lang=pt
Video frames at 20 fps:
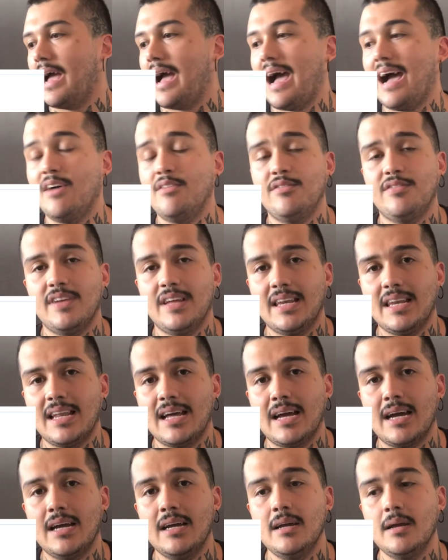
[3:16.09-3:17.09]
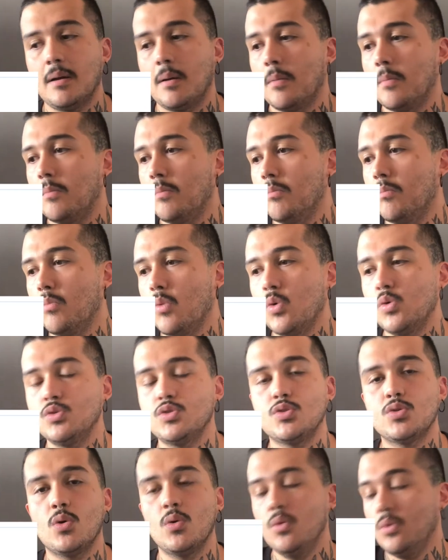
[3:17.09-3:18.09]
avelã,
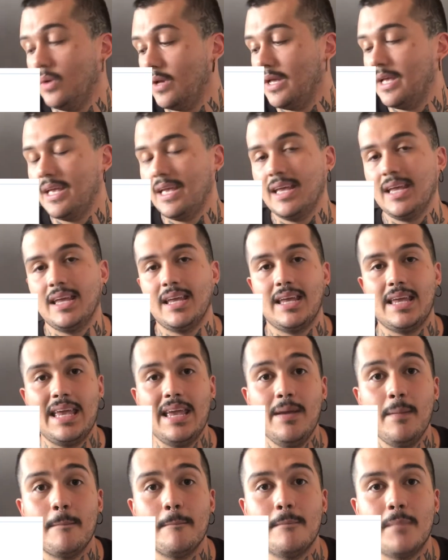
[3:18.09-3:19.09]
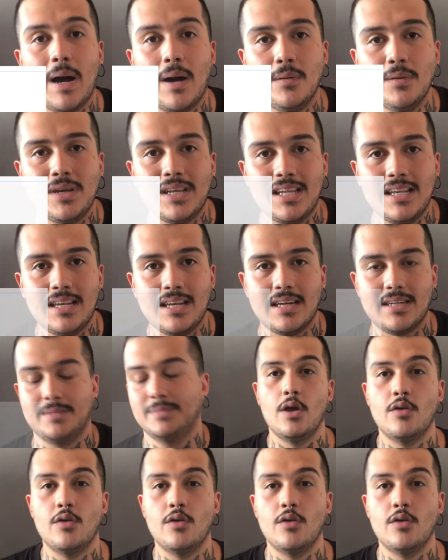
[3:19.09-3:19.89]
musgo e baunilha.